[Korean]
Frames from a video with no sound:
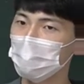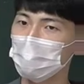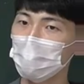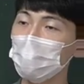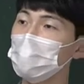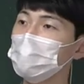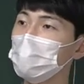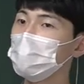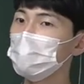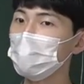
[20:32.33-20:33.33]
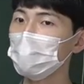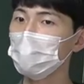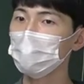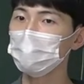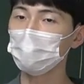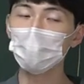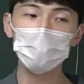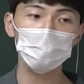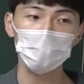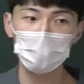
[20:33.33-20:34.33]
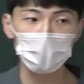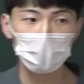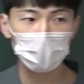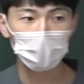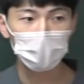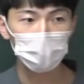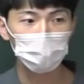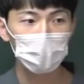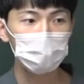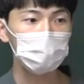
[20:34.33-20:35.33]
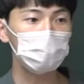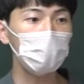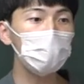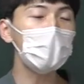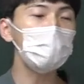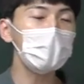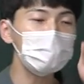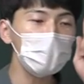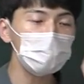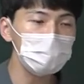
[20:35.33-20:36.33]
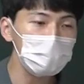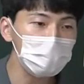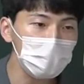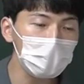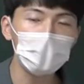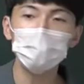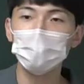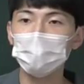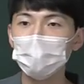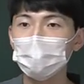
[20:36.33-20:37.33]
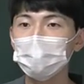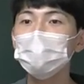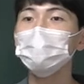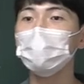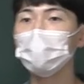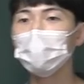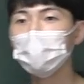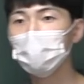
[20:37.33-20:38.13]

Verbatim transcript: 야, 뭐 잘못된 거 있어? 뭐가 잘못된 거냐? 정말 빠르다고 믿은 거예요? 아니면은 의심한 거예요?